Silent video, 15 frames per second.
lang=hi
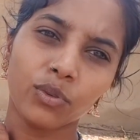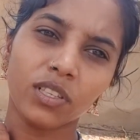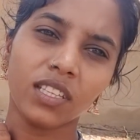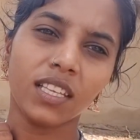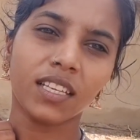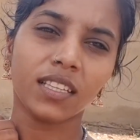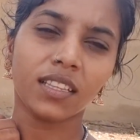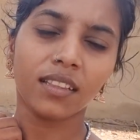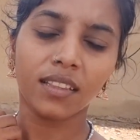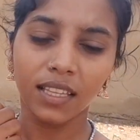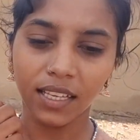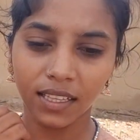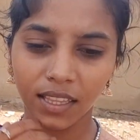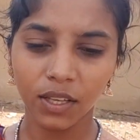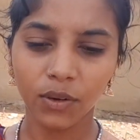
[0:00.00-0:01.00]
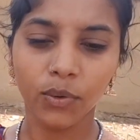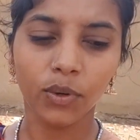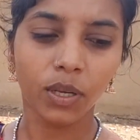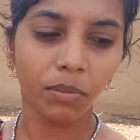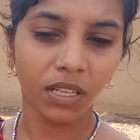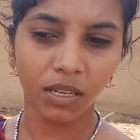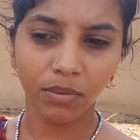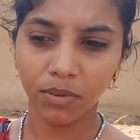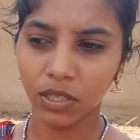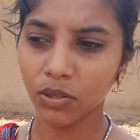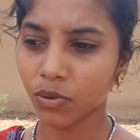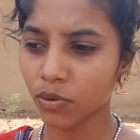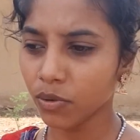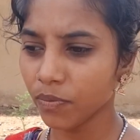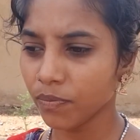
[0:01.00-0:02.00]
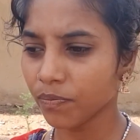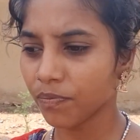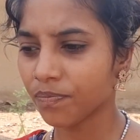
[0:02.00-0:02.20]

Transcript: खुद ही देख देखते होंगे मेरे वीडियो को